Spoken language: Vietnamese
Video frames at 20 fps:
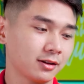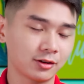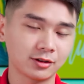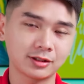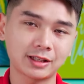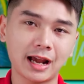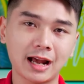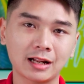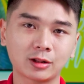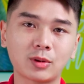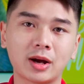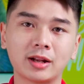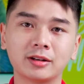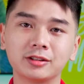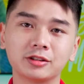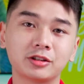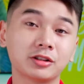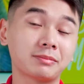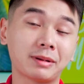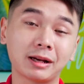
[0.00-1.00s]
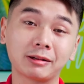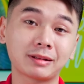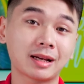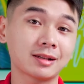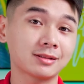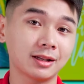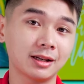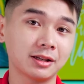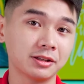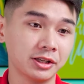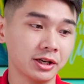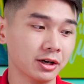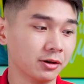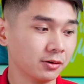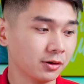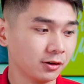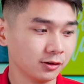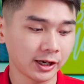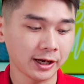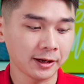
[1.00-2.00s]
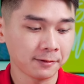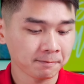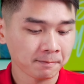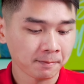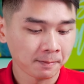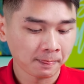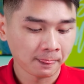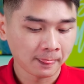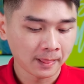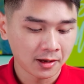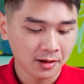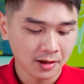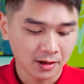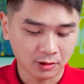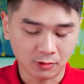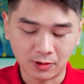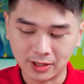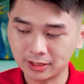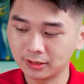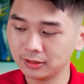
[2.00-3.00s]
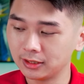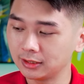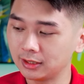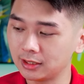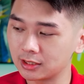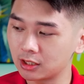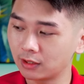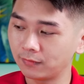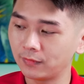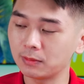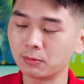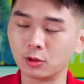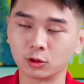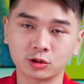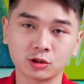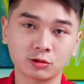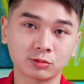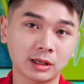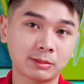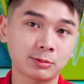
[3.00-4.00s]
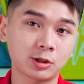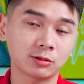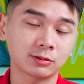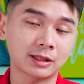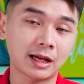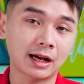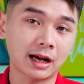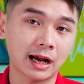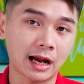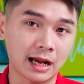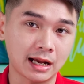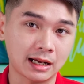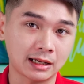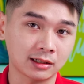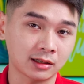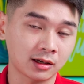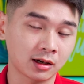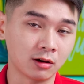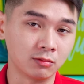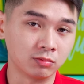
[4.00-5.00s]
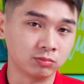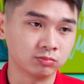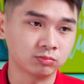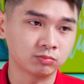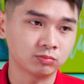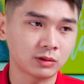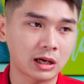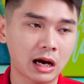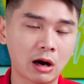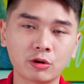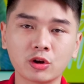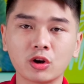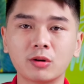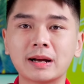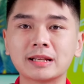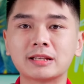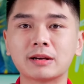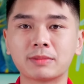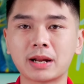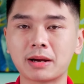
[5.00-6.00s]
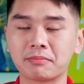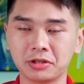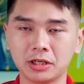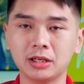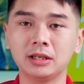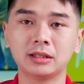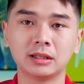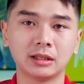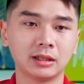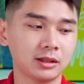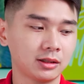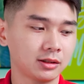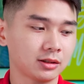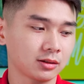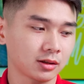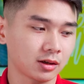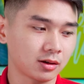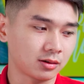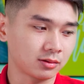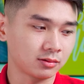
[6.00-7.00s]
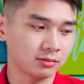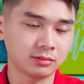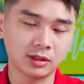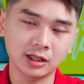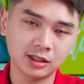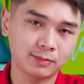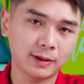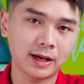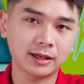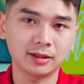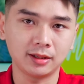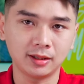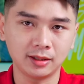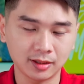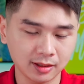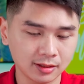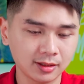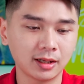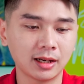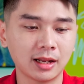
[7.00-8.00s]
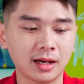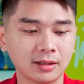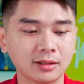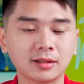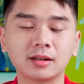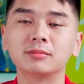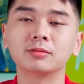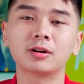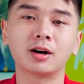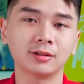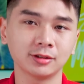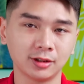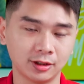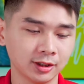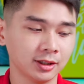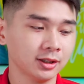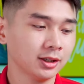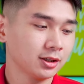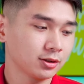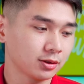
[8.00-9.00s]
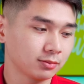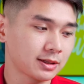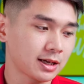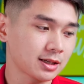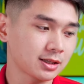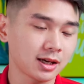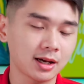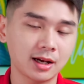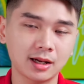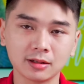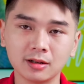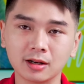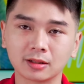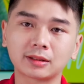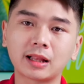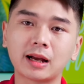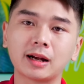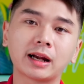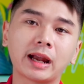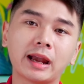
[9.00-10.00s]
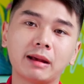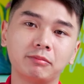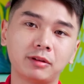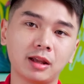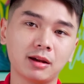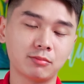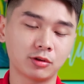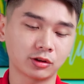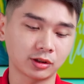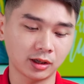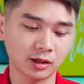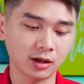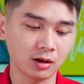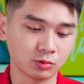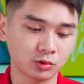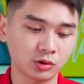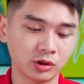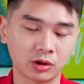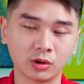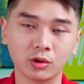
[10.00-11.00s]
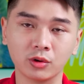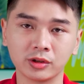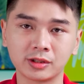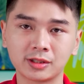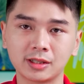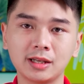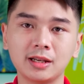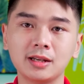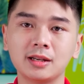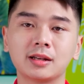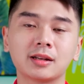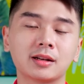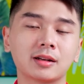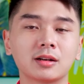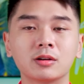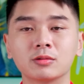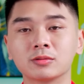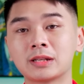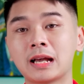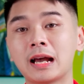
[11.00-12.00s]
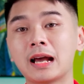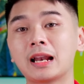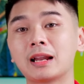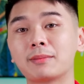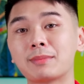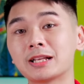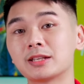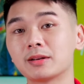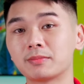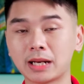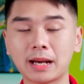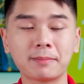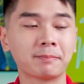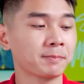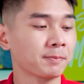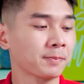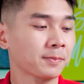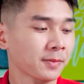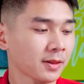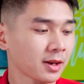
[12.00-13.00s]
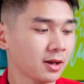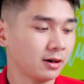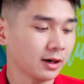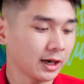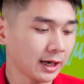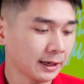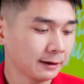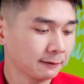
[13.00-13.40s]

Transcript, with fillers: nó sẽ an toàn hơn cho chiếc máy chúng ta rất là nhiều ok ngoài ra nữa thì Surface bổ sung thêm cho chúng ta cả cổng audio 3.5 nữa còn XPS thì tất nhiên là không có rồi chúng ta sẽ được tặng kèm thêm một cái cổng chuyển đổi C đầu ra là 3.5 Ok,